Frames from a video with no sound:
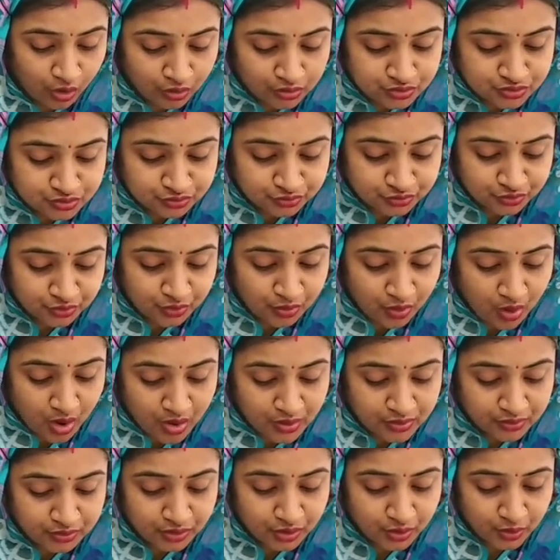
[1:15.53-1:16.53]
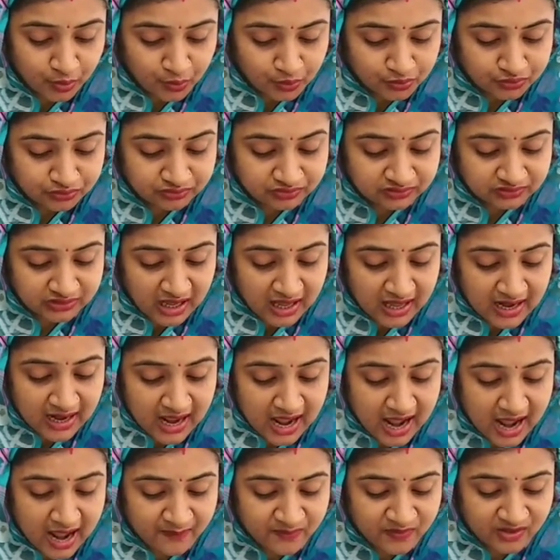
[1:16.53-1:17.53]
অযুত কণ্ঠ উত্তাল
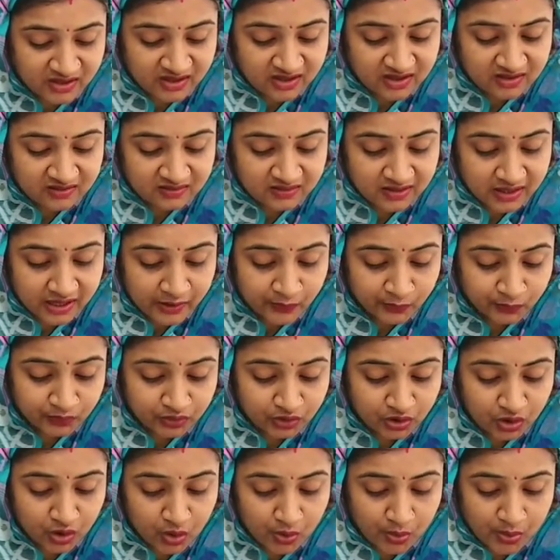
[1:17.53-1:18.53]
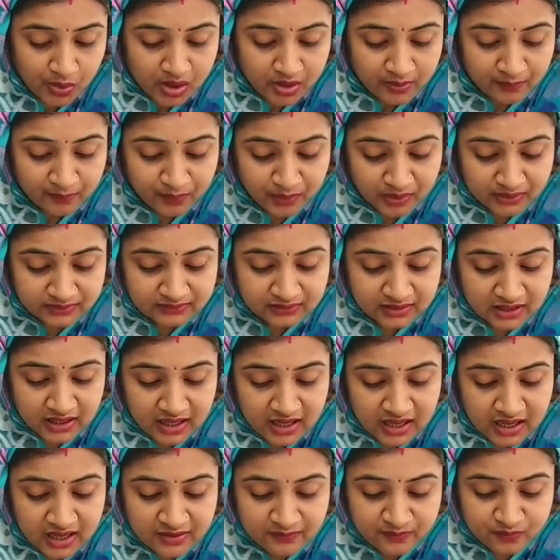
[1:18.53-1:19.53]
আবেগে গিয়ে উঠল
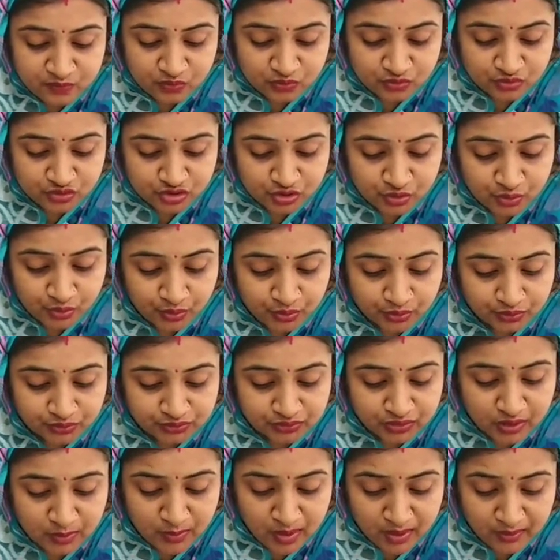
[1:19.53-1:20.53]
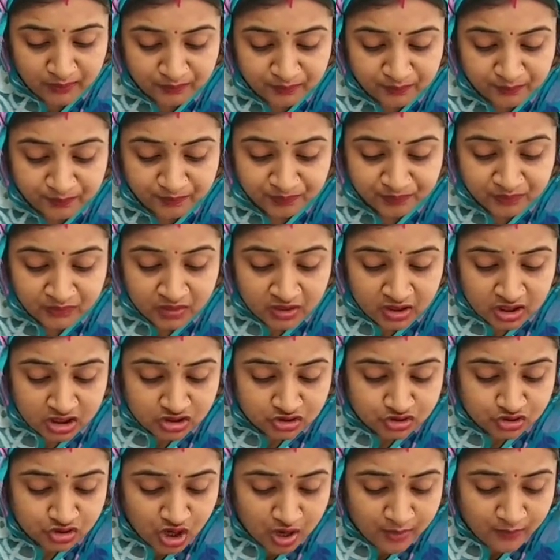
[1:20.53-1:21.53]
বন্দে পুরুষোত্তম
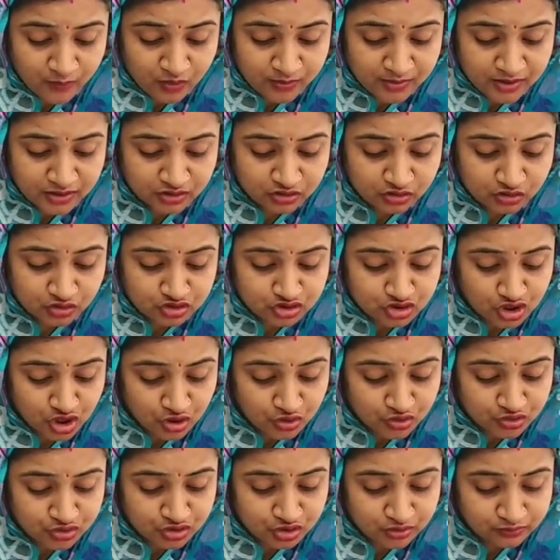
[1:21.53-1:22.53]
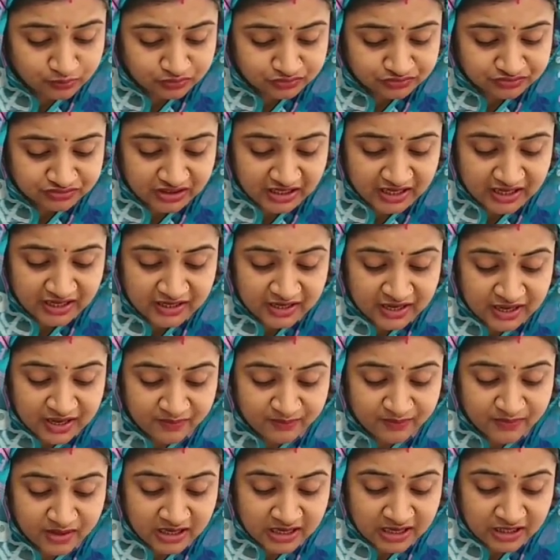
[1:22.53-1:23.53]
সমবেত জনসমুদ্রের
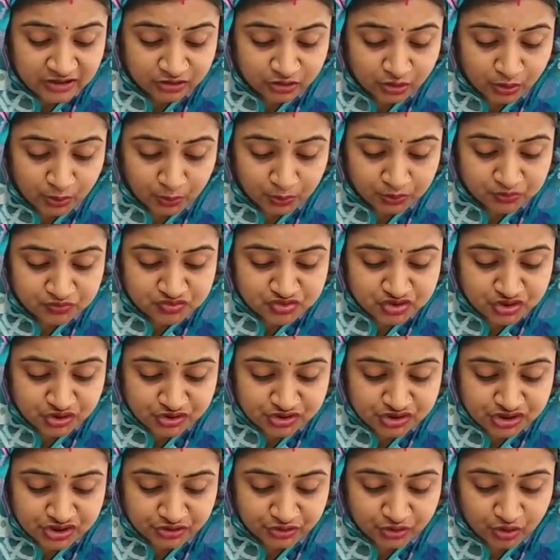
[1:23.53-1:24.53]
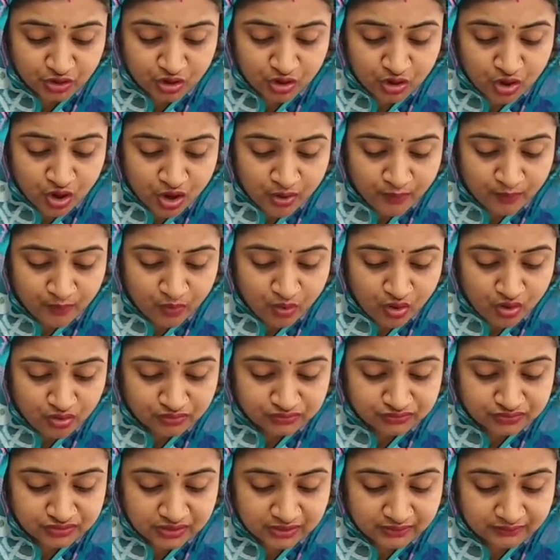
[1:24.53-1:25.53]
মিলিত উচ্ছ্বসিত
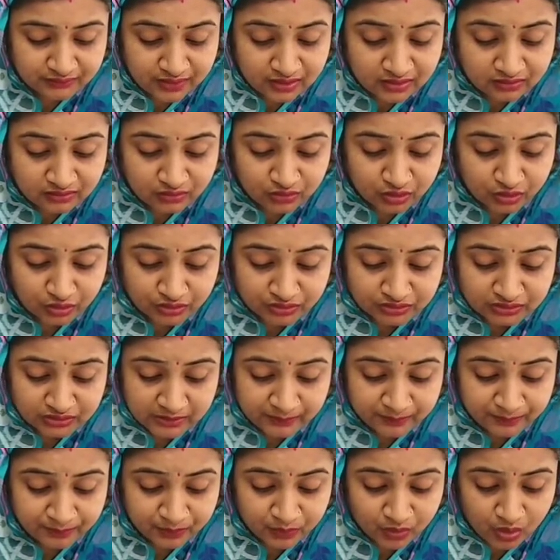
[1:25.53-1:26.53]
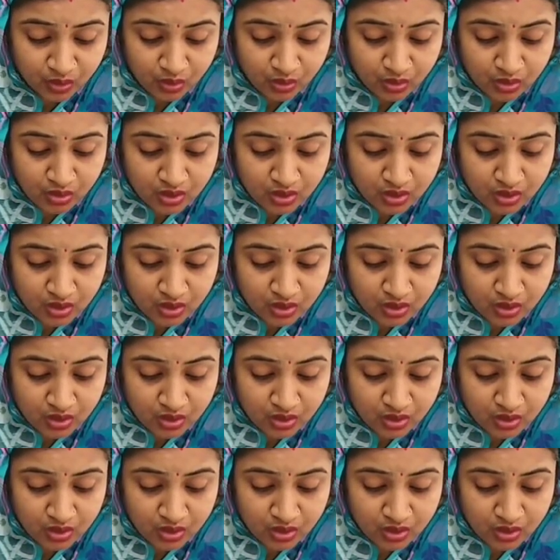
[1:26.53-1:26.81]
ভক্তিঋদ্ধ তীব্র